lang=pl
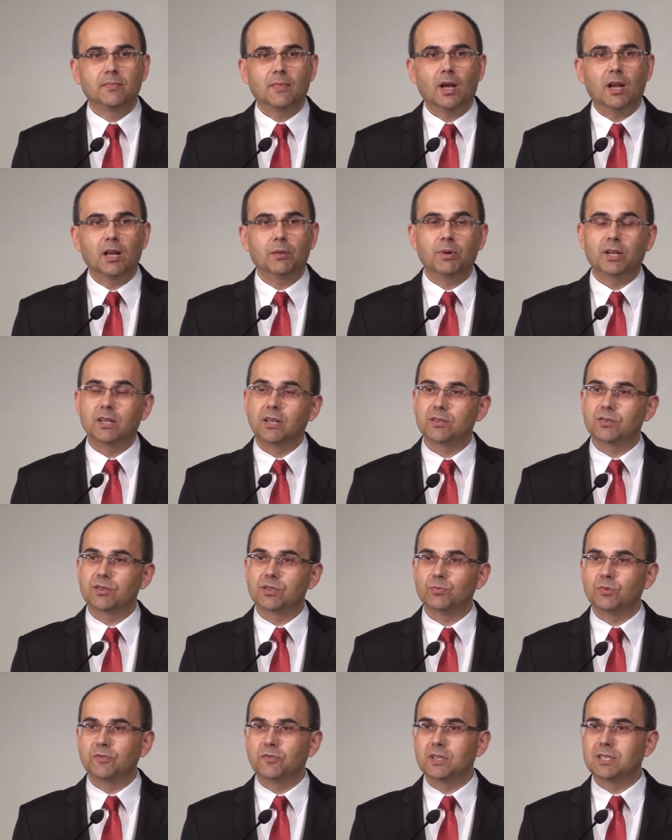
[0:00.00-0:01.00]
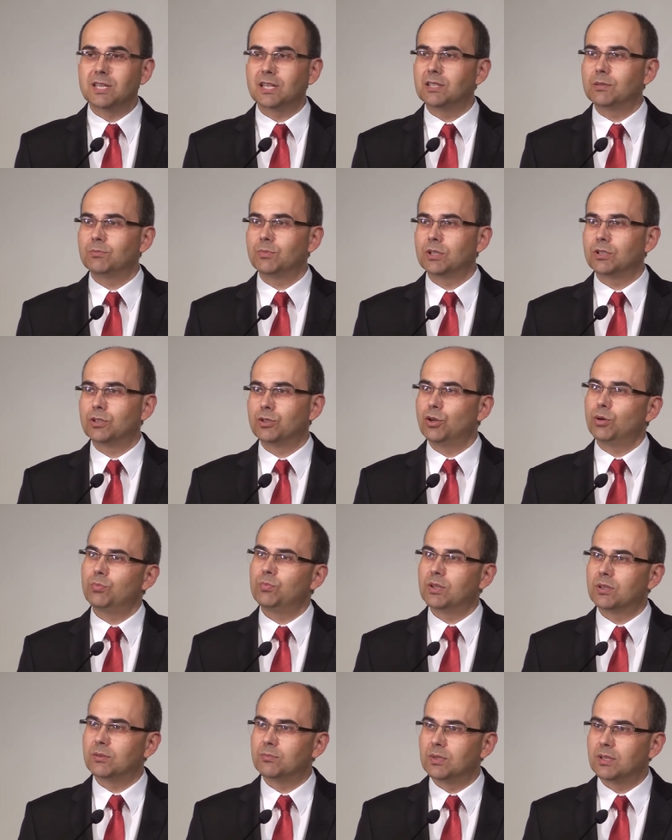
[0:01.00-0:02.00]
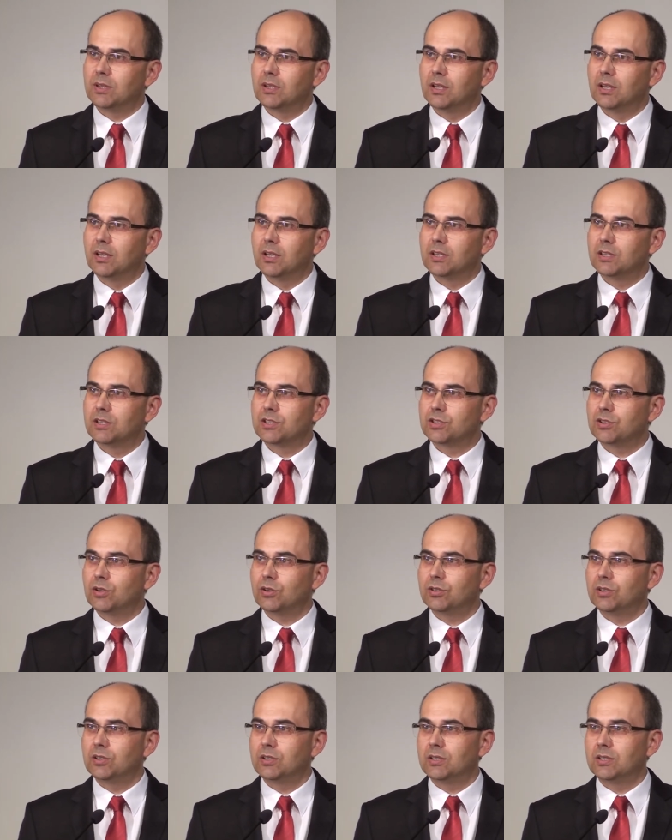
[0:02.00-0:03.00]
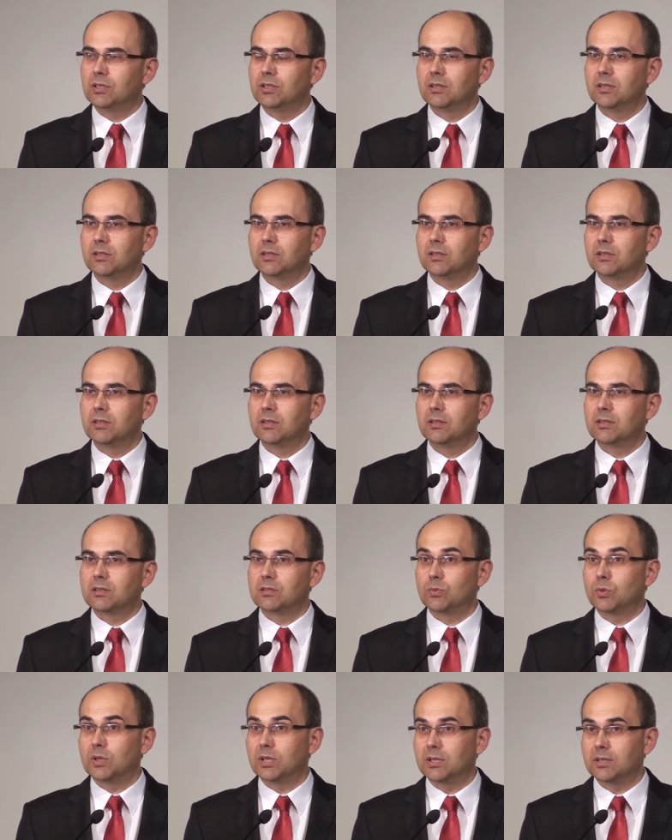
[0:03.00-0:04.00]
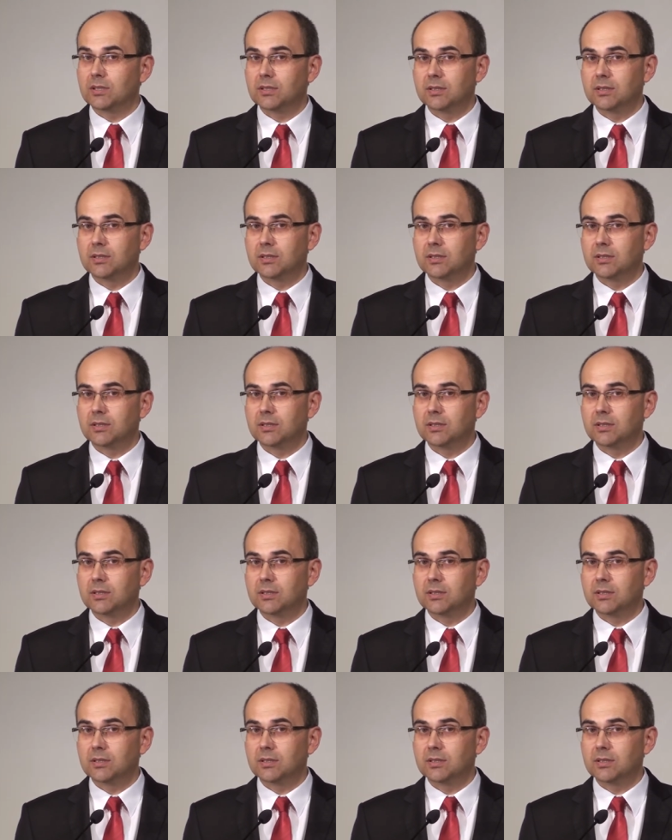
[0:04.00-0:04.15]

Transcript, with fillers: ale Pan Jezus mówi, za tym dobrym stoi zły.